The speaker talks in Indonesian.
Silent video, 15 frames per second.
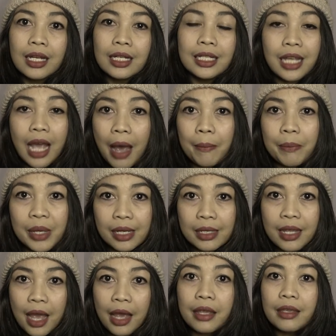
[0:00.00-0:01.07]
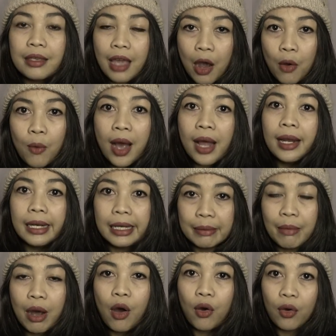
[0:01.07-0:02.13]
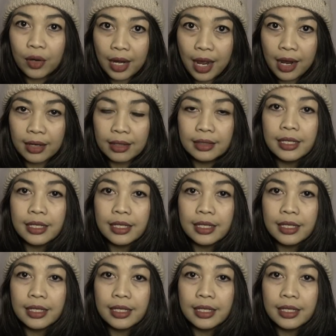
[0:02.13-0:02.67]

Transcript: diambilnya nyawa lima orang